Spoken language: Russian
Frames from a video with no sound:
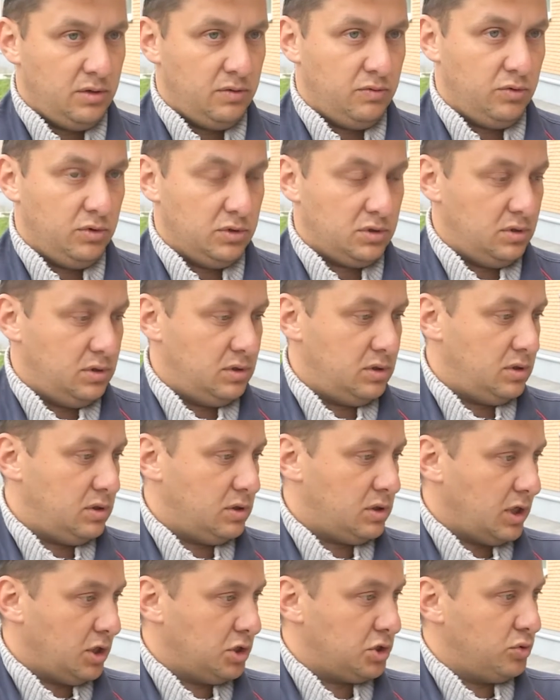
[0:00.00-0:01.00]
Вот. Э,
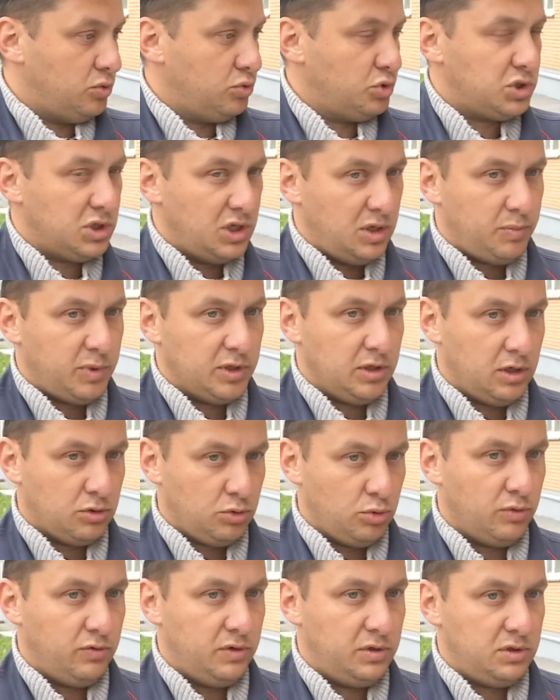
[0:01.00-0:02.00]
также уже
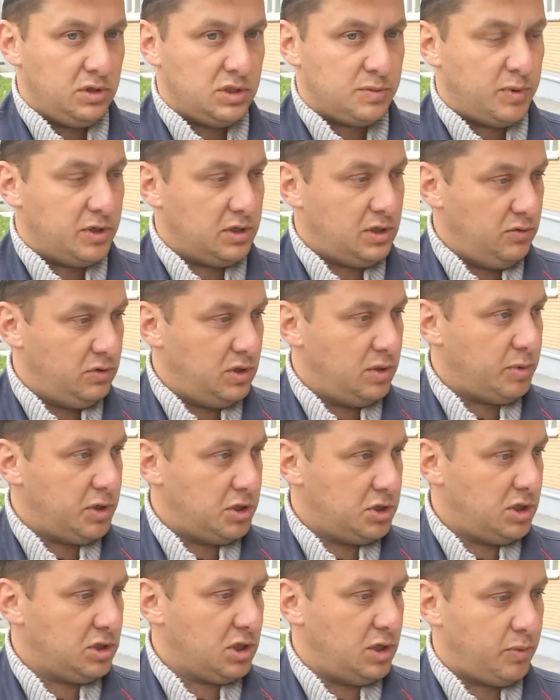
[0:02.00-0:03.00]
подготовлены спортивные
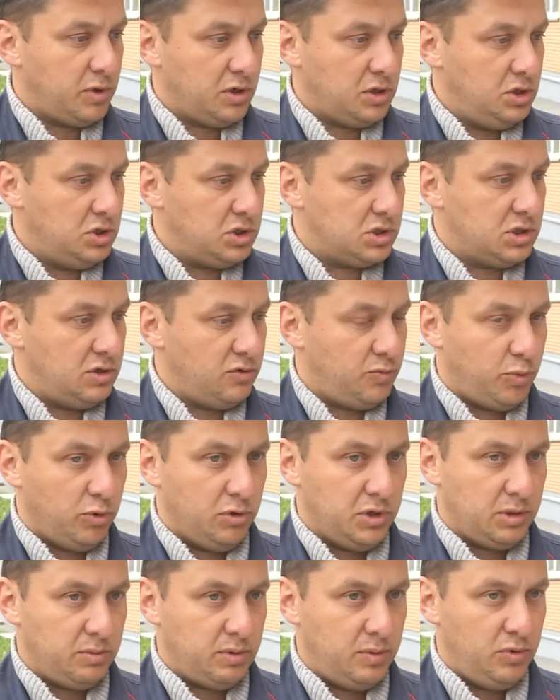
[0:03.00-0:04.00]
площадки практически в
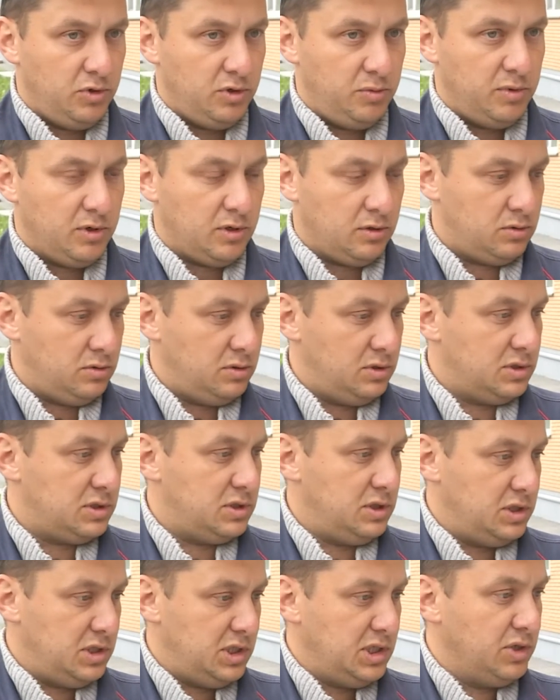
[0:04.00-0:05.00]
полном объеме, которые с
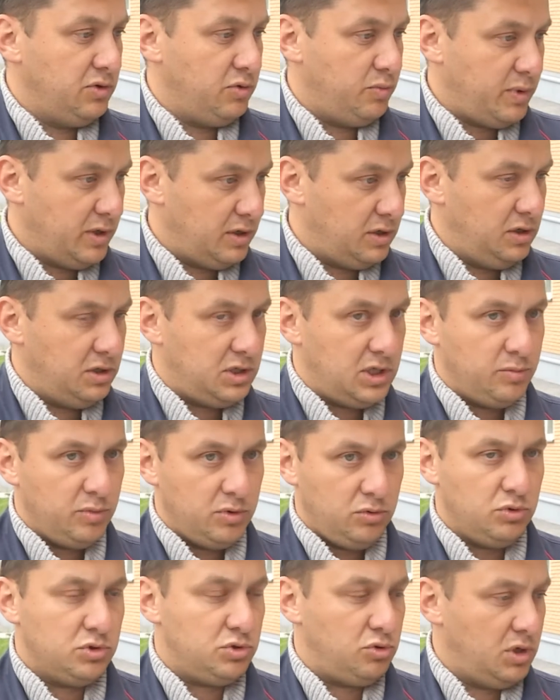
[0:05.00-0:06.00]
резиновым покрытием,
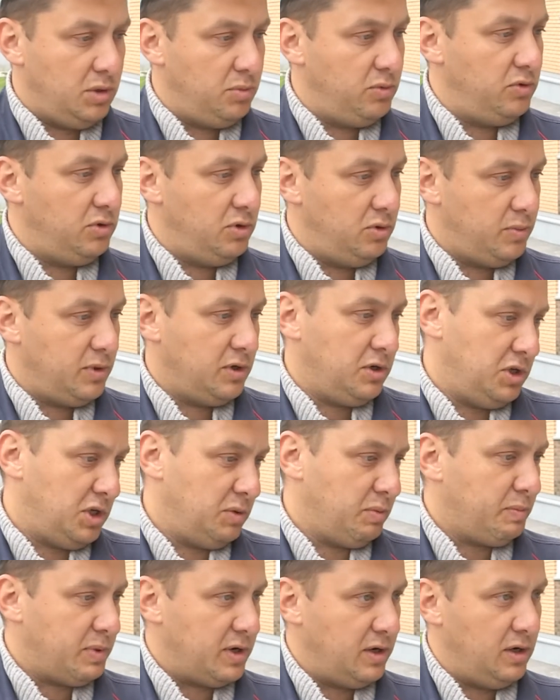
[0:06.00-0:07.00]
ну и с другими видами покрытия
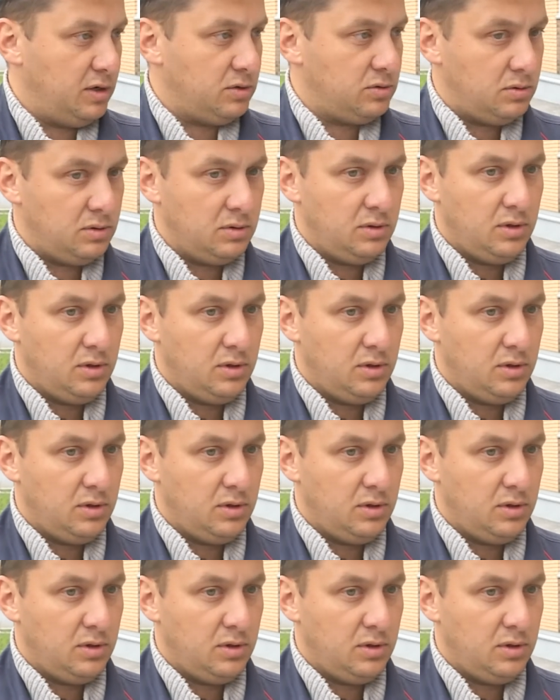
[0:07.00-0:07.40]
по проекту.